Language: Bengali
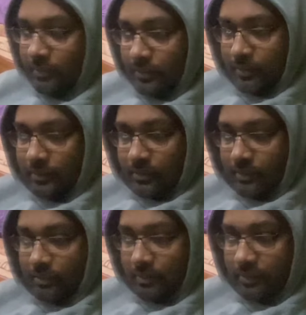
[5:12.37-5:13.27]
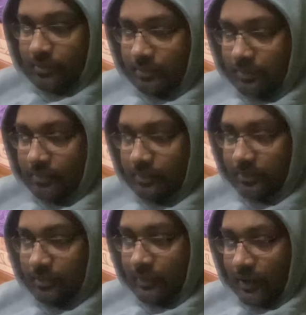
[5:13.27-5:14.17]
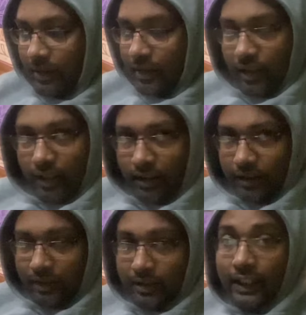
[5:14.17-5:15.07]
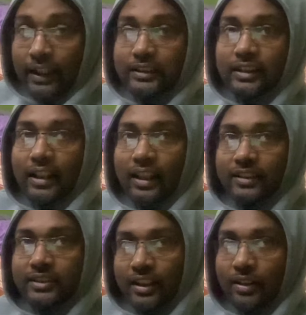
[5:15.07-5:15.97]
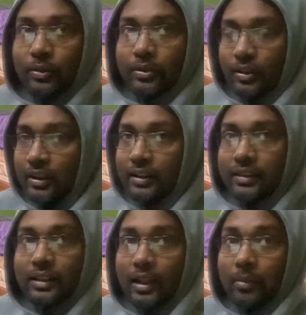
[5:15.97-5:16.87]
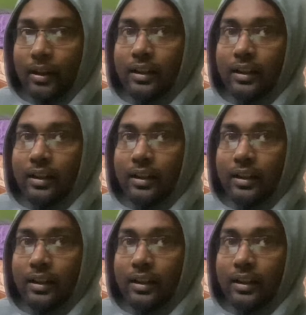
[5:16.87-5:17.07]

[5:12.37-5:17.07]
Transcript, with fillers: আমাদের ইউটিউব ফ্যামিলিকে একটু হাই বলে দাও হাই ঢেকির যা কাজ সেটাই করতে হয় ধান